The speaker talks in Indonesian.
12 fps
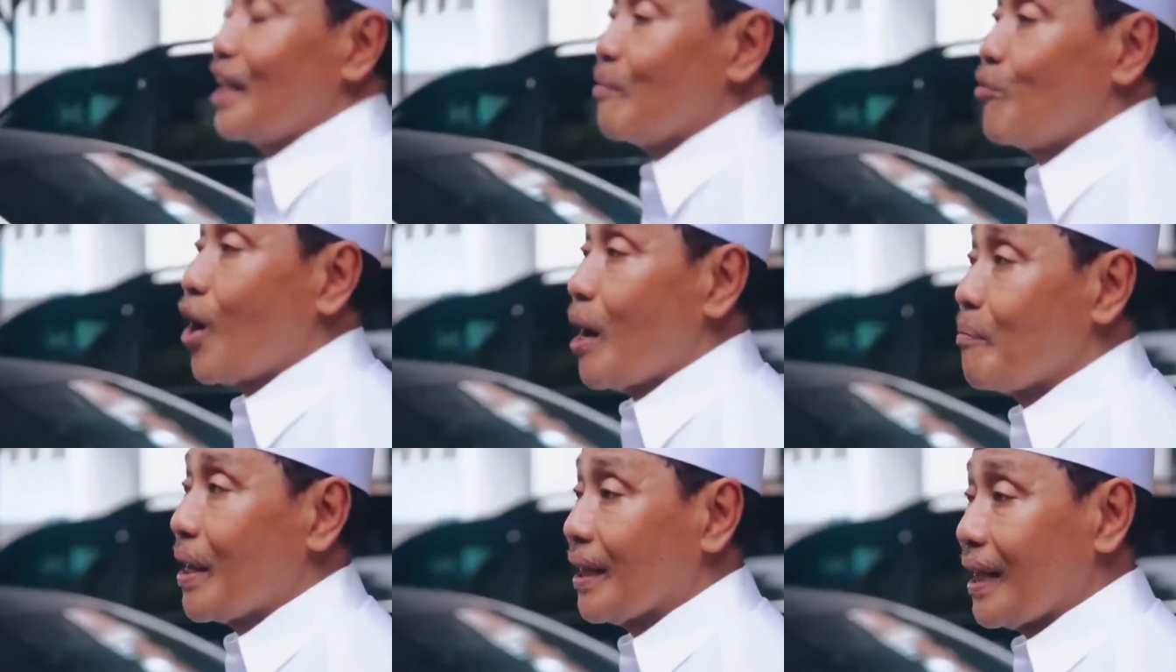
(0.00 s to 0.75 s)
ke
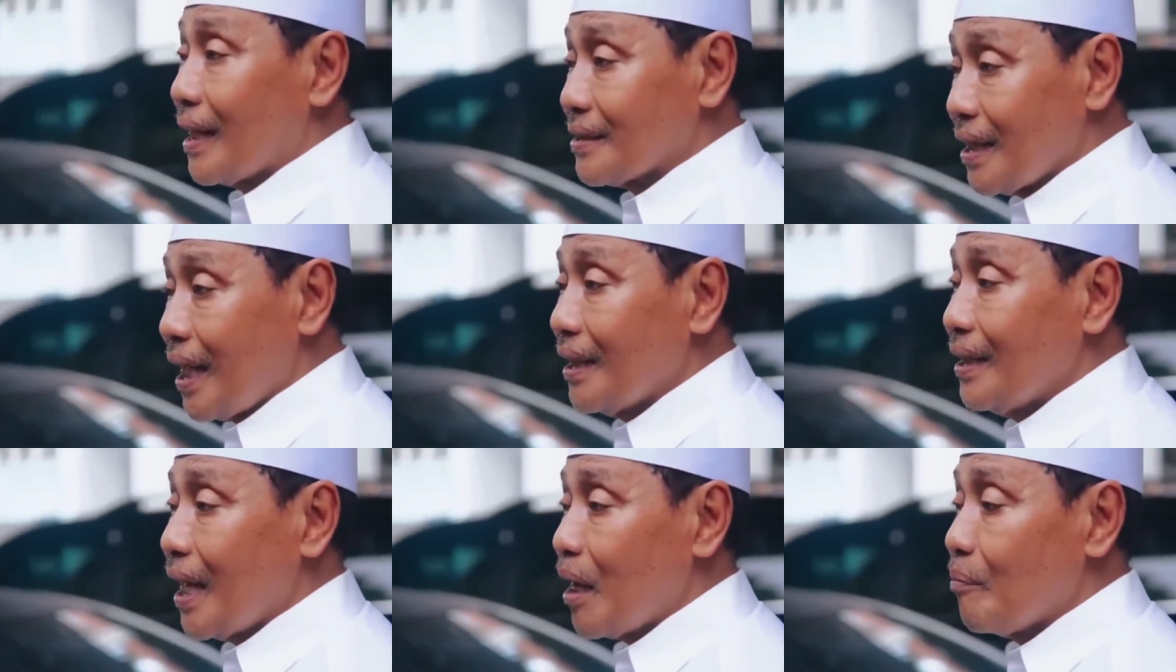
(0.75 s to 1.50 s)
Muhammad
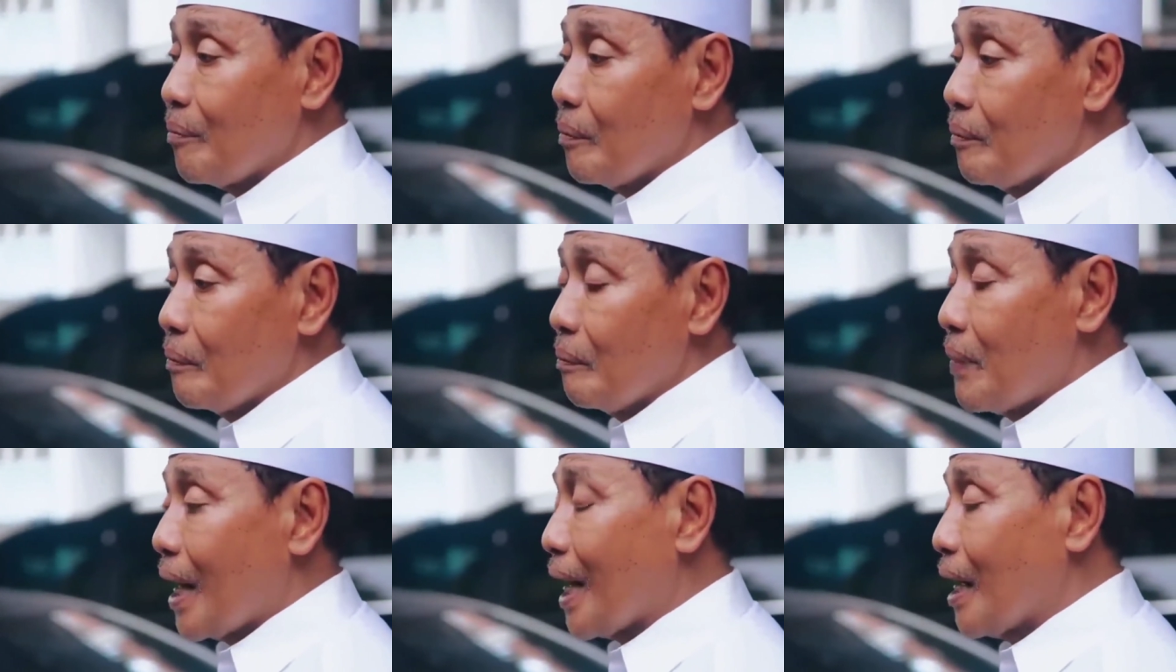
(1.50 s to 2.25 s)
Hasan yang
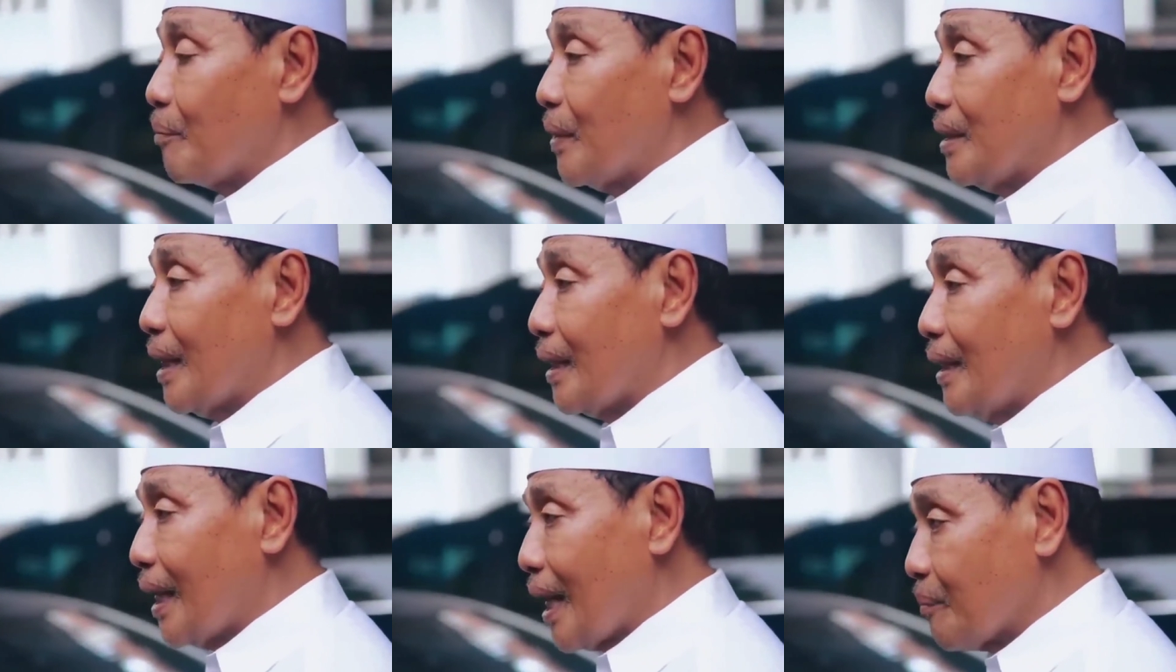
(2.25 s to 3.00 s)
bahkan
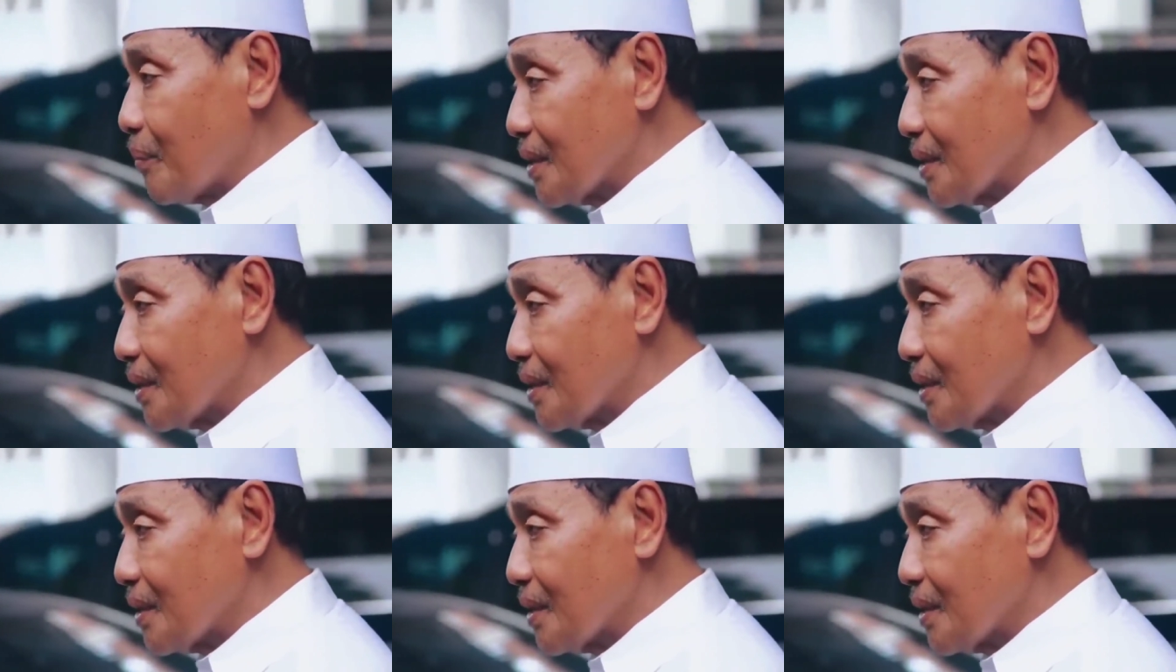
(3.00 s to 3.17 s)
menjadikan